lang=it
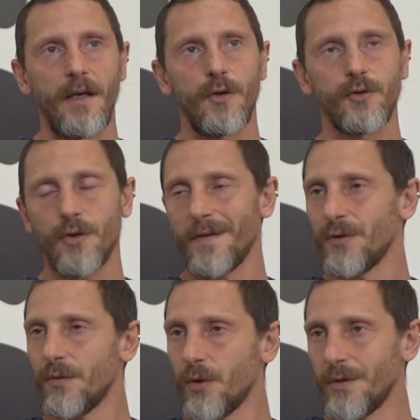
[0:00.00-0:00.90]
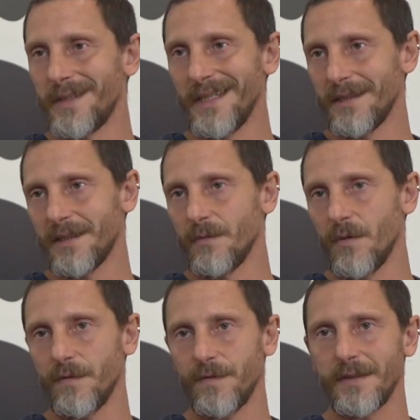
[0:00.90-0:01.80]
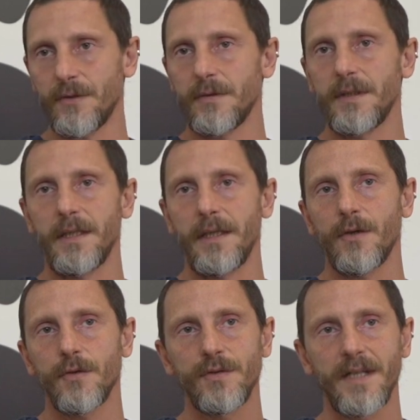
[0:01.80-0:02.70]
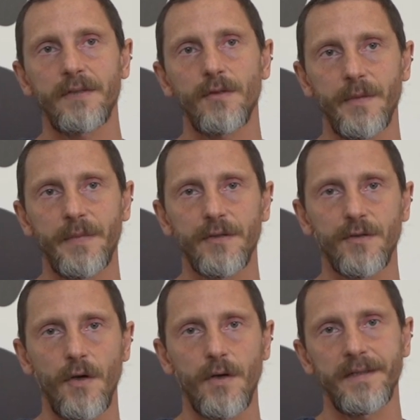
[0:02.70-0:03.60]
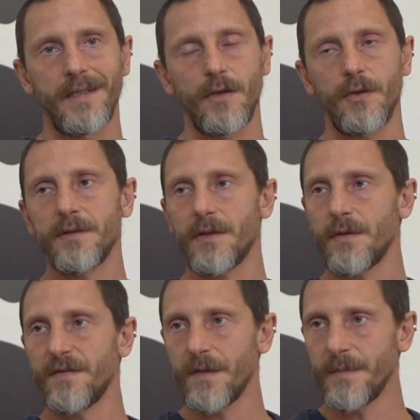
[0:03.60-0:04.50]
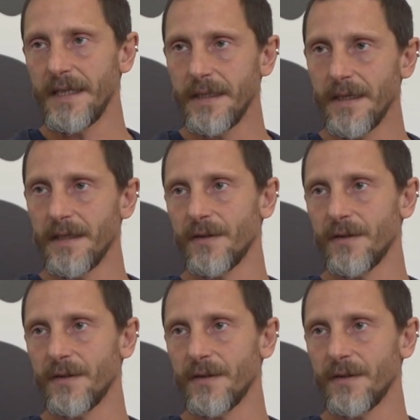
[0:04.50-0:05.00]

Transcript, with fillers: l'ho trovato moltissimo il fatto di incontrando le persone si incontrano le famiglie,